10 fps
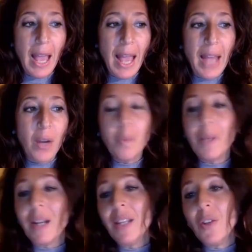è
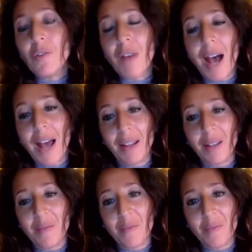come
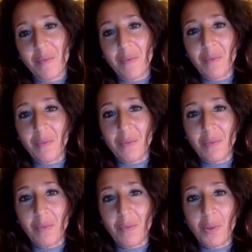rinnovare
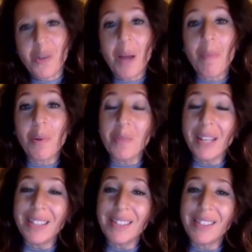una
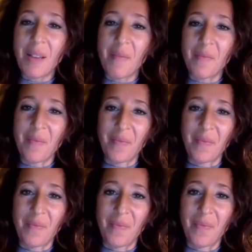promessa,
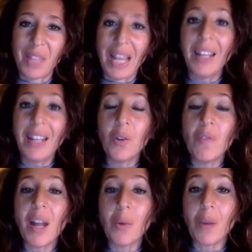
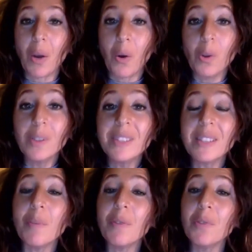rinnovare una
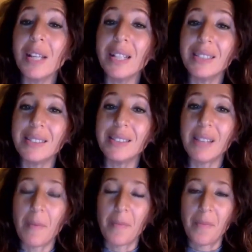
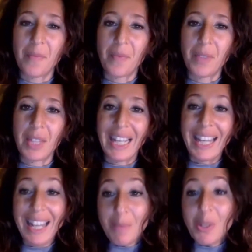consapevolezza
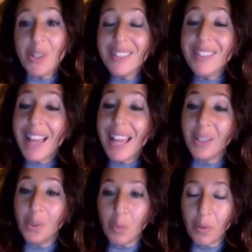che il mio
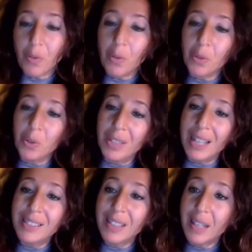intento profondo di
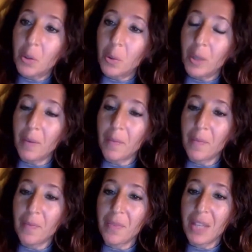essere qui
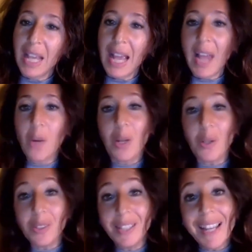è
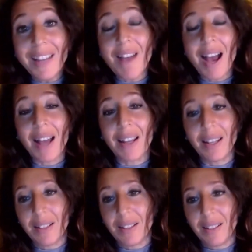quello di elevare